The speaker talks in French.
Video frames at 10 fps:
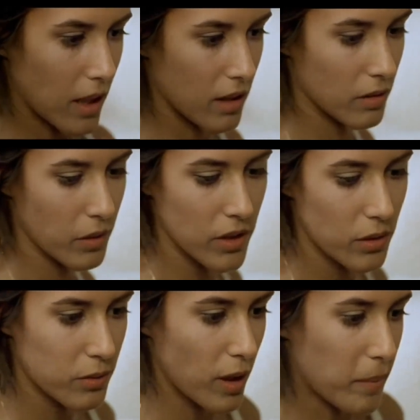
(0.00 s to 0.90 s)
Ben,
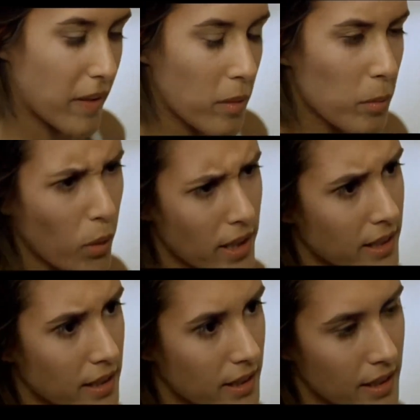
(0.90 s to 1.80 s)
ouais, non, enfin, apparemment,
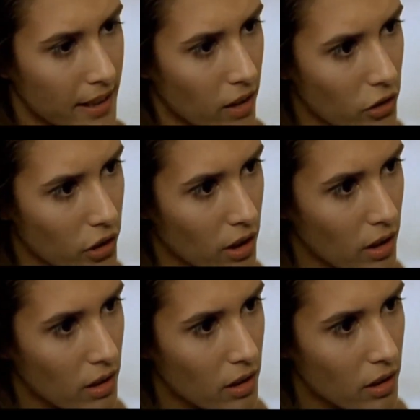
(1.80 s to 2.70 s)
pourquoi ça, ça, dérange